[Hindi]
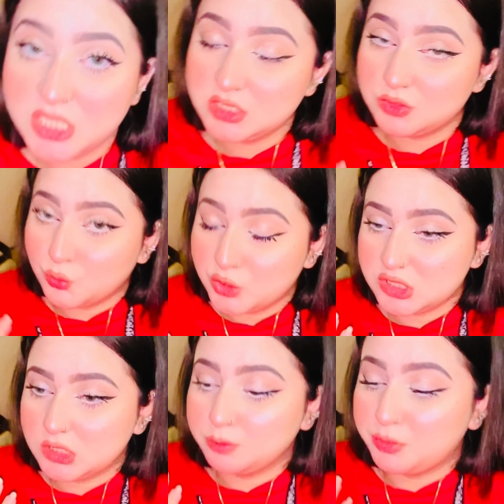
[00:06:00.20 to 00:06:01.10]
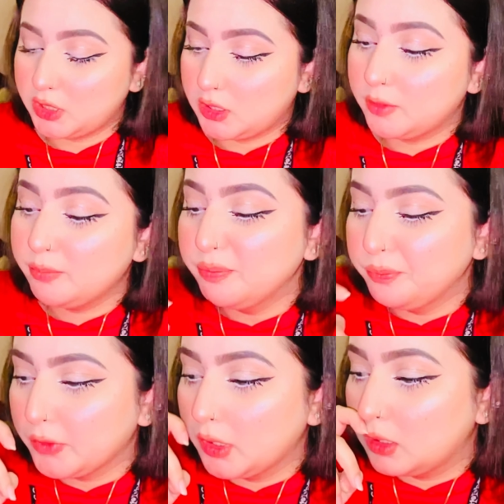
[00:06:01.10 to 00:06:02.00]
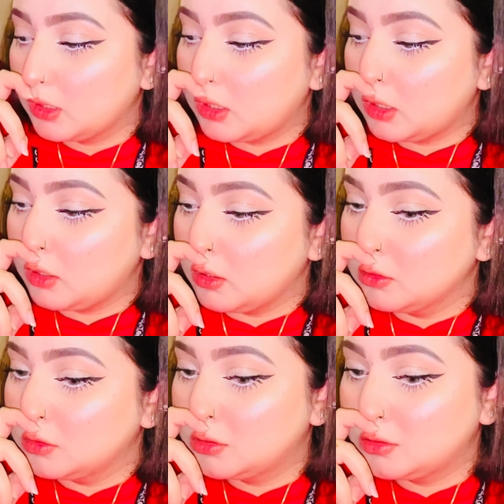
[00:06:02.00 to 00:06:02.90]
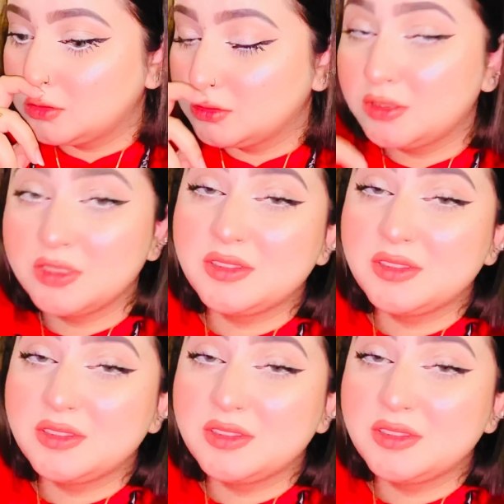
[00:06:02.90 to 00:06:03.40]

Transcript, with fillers: जस्ट विश एंड प्रे कि कल